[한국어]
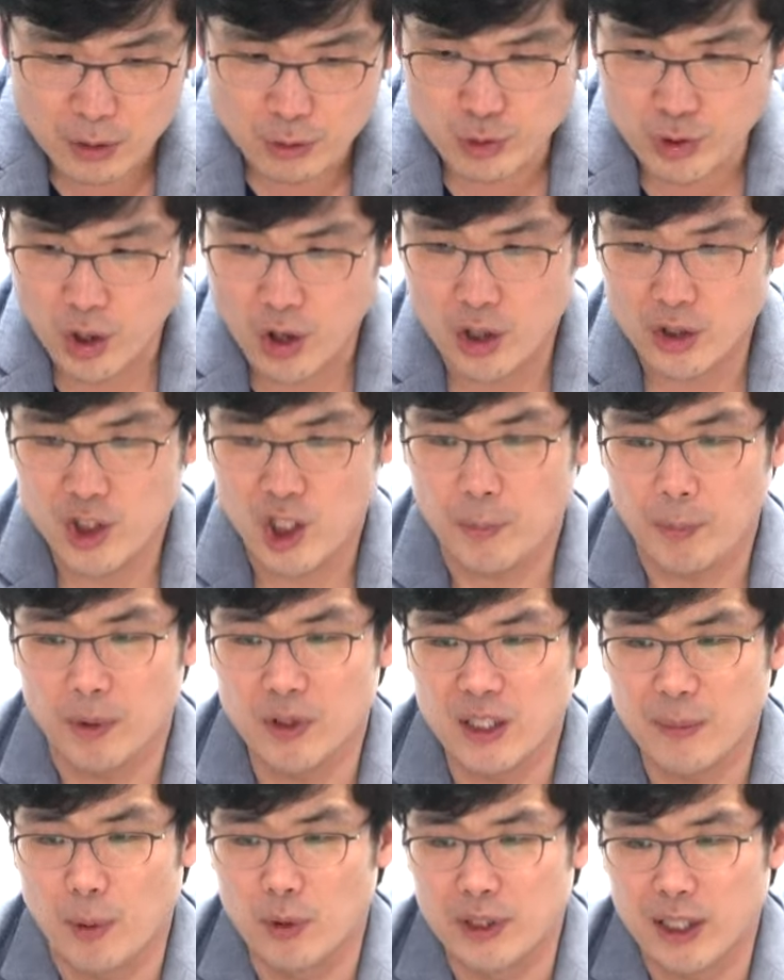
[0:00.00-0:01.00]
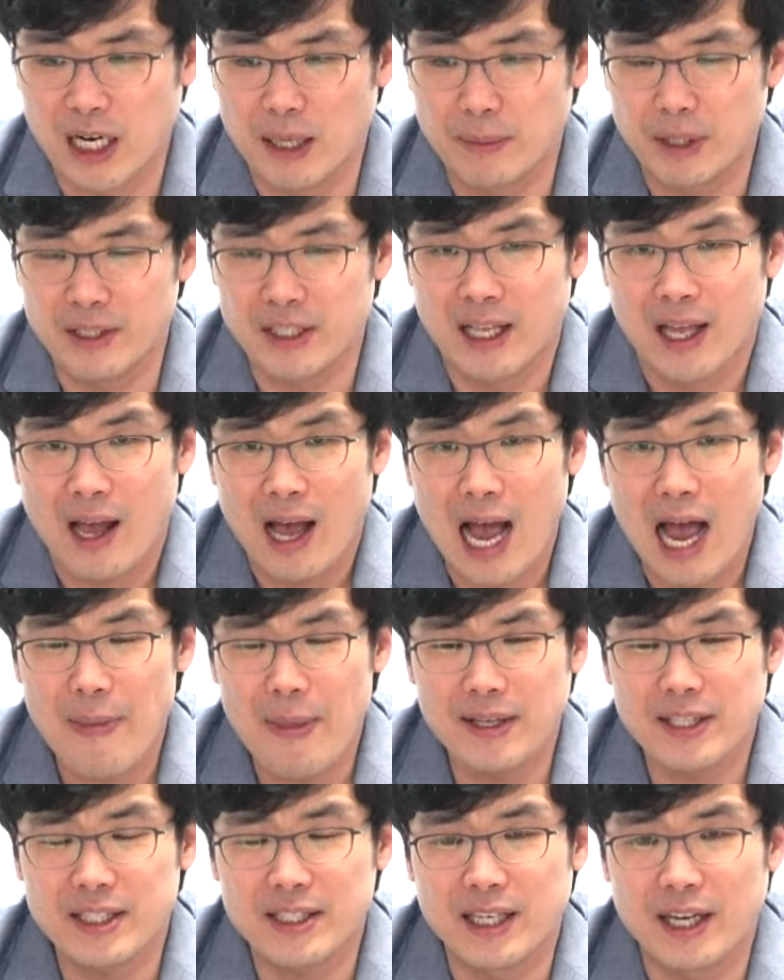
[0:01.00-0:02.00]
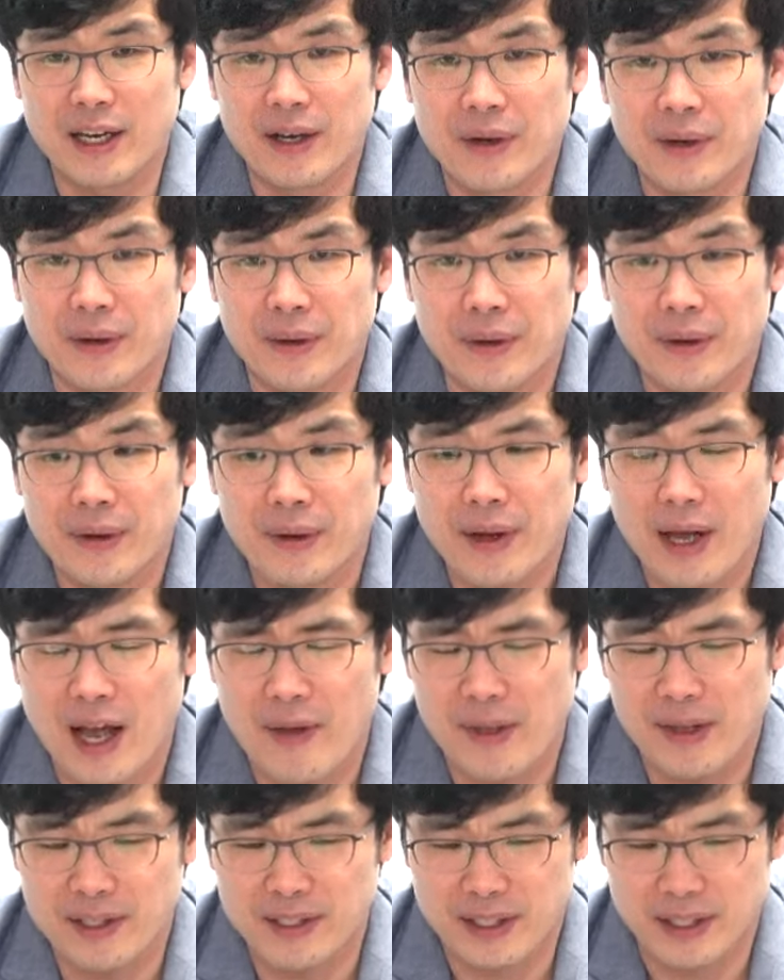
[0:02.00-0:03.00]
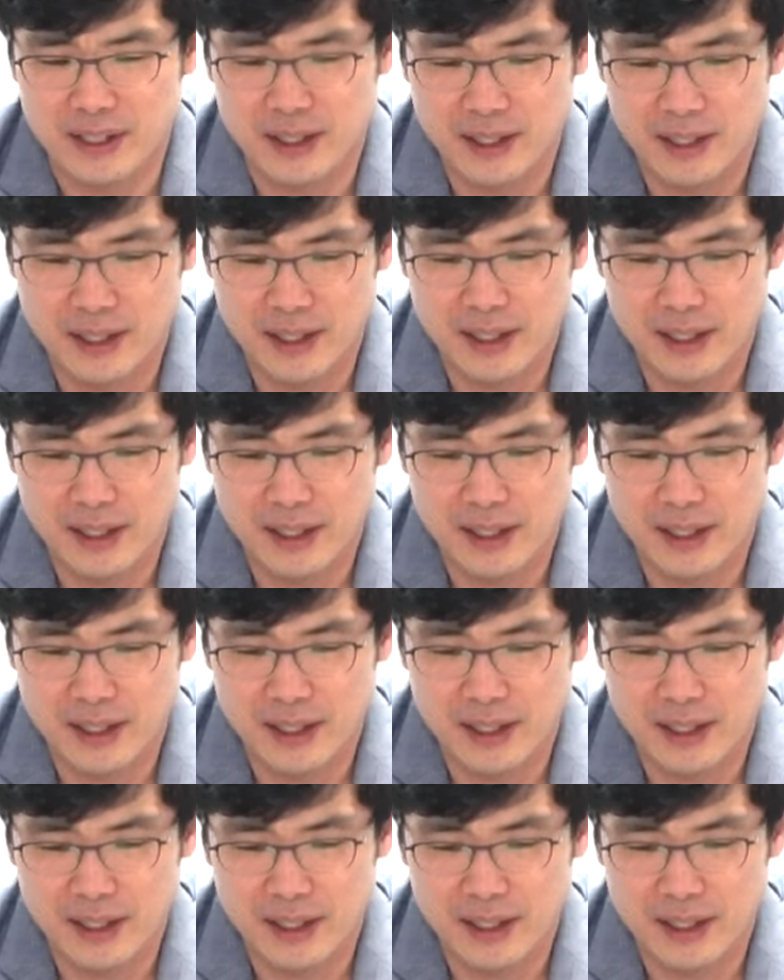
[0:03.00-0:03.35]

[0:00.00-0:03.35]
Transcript: 우선 첫 번째 볼 사람은 하데스예요. 하데스.